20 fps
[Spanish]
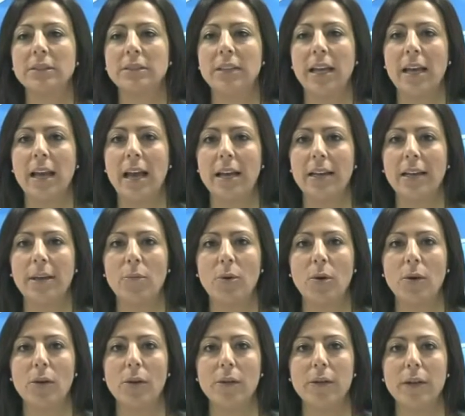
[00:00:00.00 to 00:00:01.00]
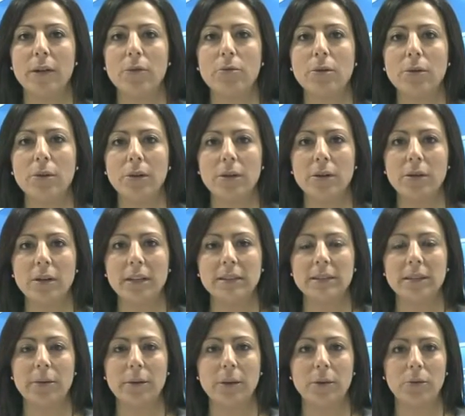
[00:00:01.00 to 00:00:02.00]
sin ánimo de lucro, que
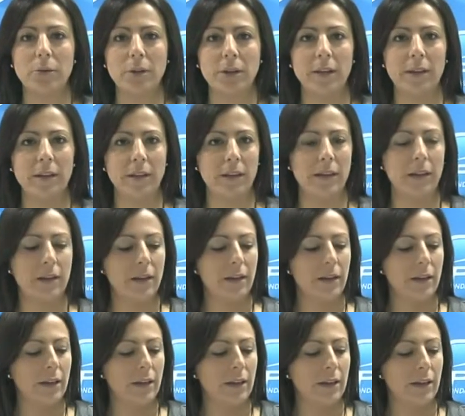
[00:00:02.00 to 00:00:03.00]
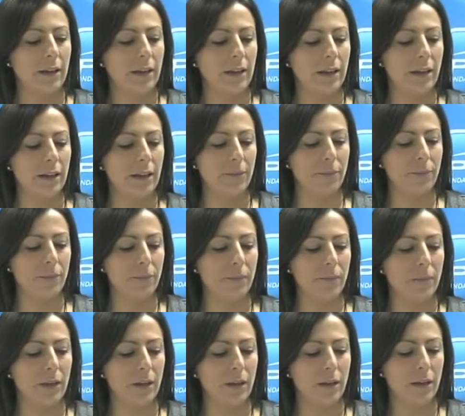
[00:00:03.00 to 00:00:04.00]
saben ustedes que
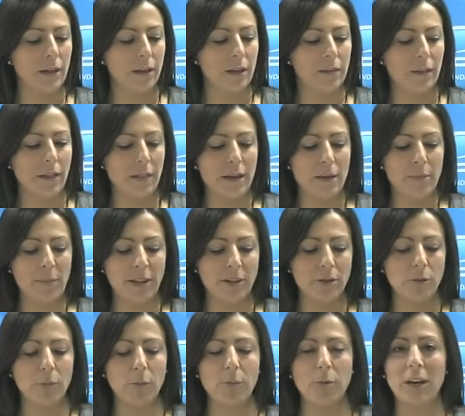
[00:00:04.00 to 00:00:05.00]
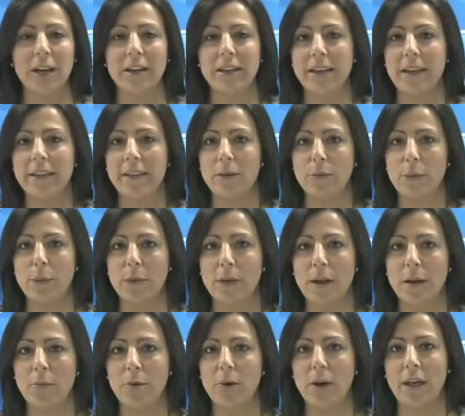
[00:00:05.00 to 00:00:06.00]
mm, desde el Partido Popular ya
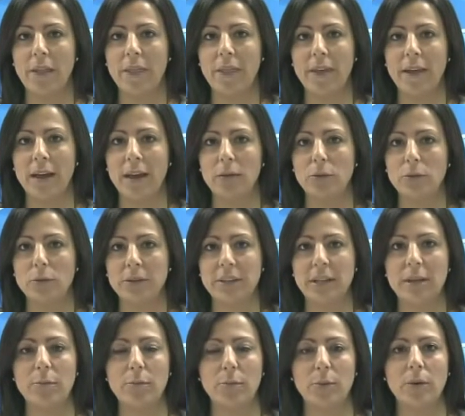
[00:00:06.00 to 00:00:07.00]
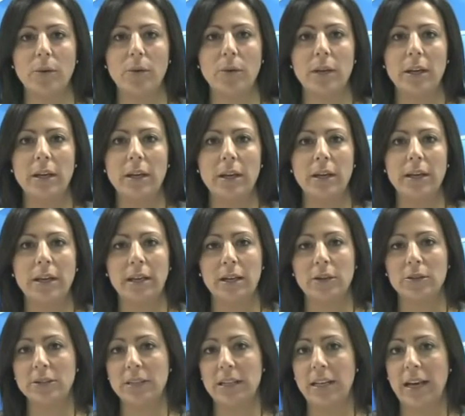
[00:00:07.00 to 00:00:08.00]
denunciamos hace algún tiempo que
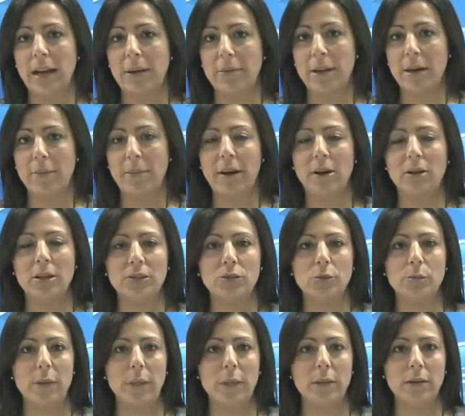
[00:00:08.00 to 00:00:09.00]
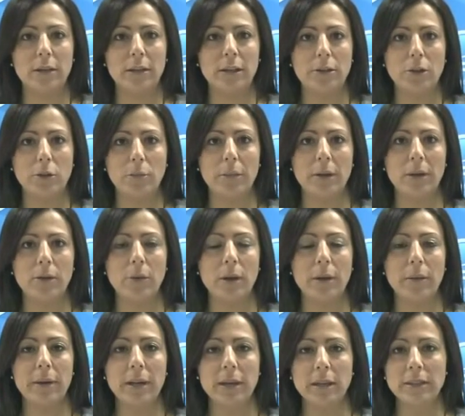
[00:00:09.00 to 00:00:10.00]
no se les había pagado la subvención del
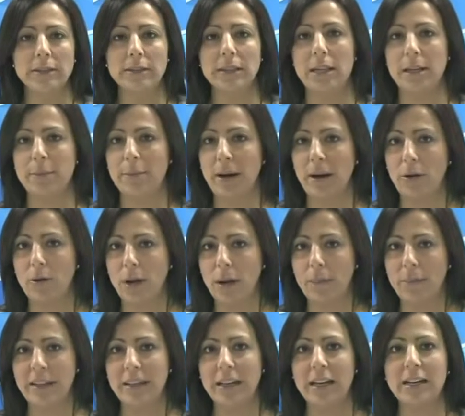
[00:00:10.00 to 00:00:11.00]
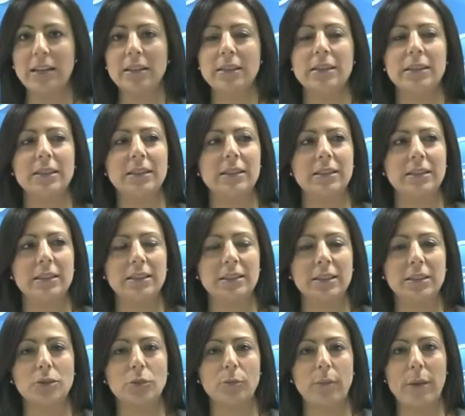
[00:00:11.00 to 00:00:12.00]
2009, se les pagó la mitad de
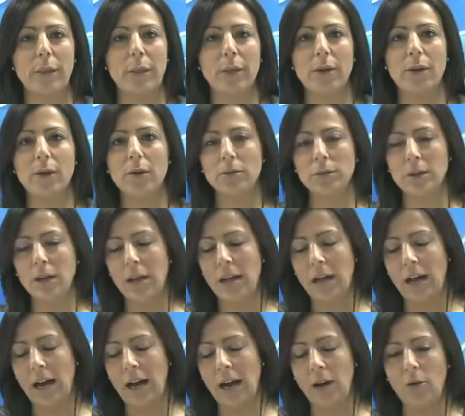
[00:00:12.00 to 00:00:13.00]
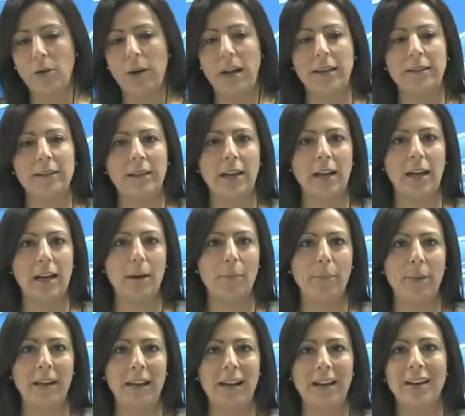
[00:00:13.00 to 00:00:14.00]
esta subvención, ahora están a la
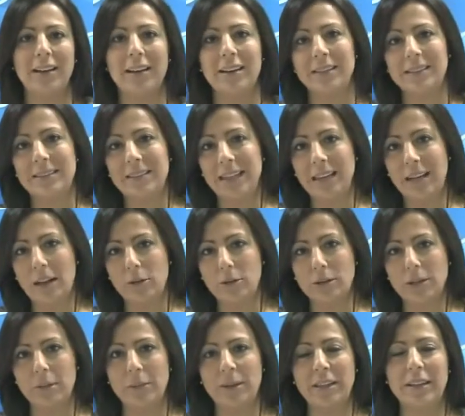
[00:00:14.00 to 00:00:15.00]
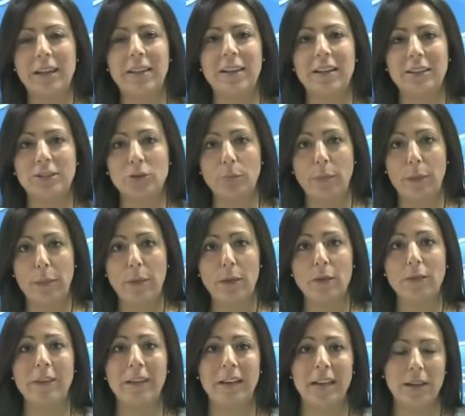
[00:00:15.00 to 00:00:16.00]
espera de la otra mitad de la
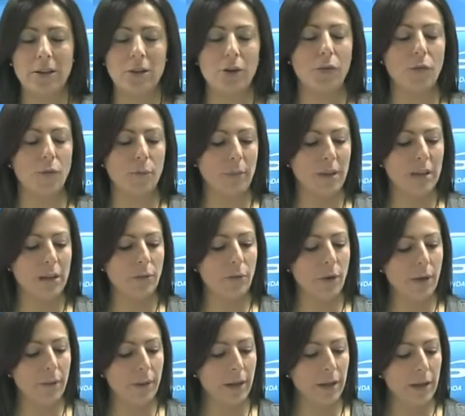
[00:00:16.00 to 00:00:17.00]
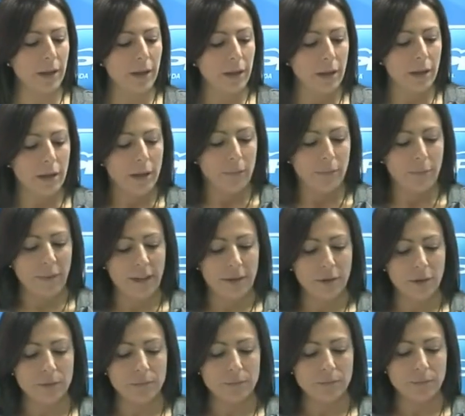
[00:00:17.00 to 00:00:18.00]
subvención del año 2009
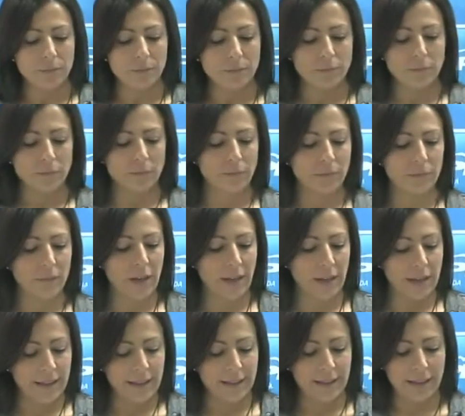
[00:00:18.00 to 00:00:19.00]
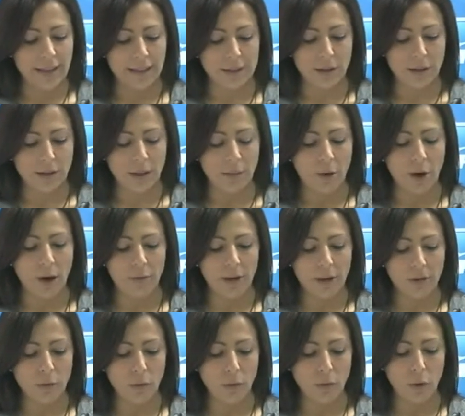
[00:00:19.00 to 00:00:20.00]
pero mm, en este caso estamos
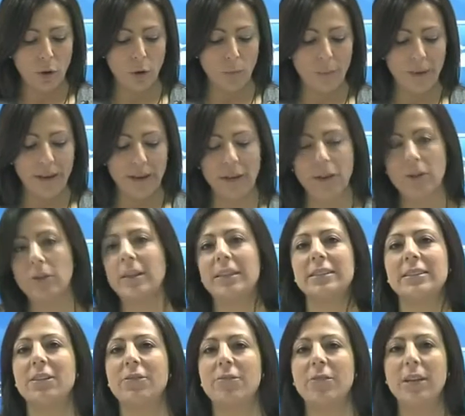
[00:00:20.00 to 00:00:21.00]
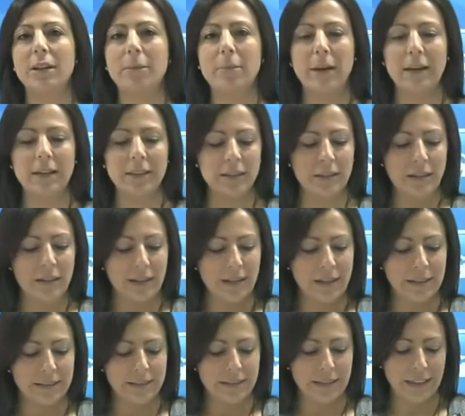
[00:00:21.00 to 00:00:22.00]
hablando de un convenio que se firma
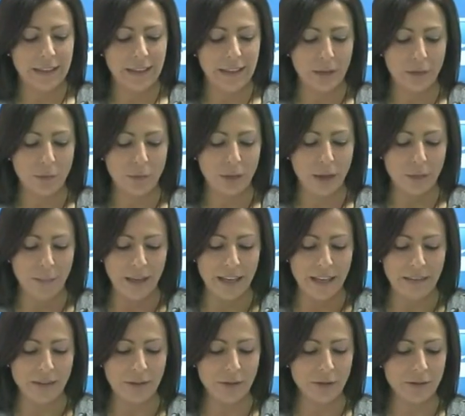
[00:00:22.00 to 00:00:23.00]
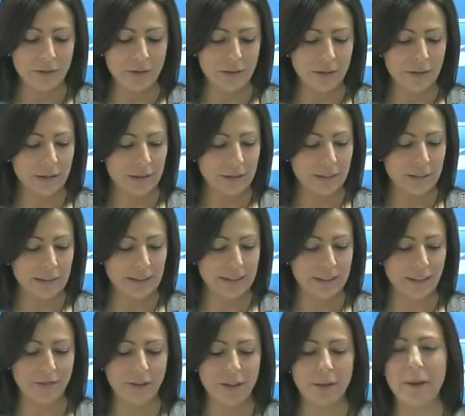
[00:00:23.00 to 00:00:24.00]
entre el ayuntamiento, que
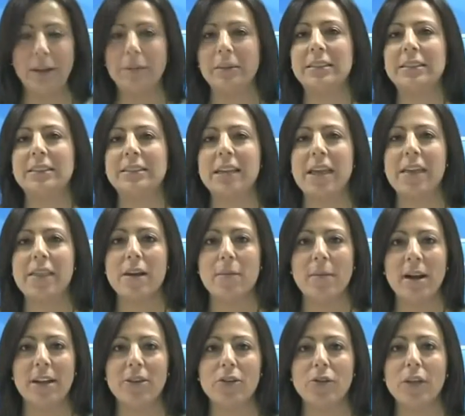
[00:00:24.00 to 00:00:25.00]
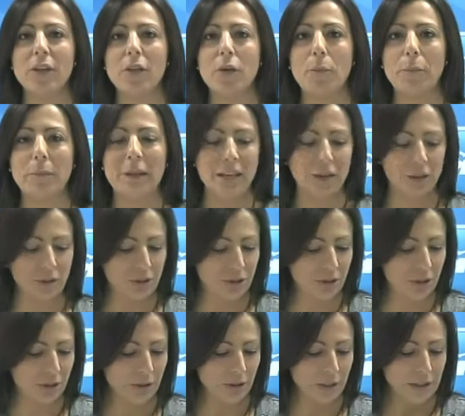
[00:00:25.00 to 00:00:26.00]
se firma el 26 de mayo de
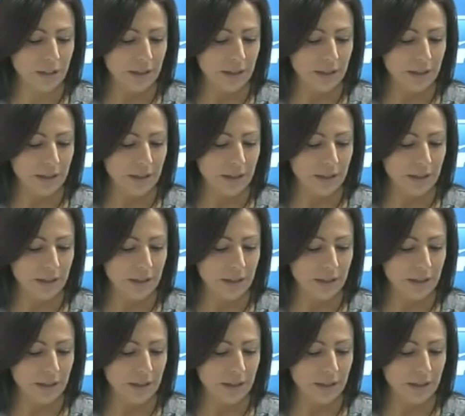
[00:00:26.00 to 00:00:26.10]
2008,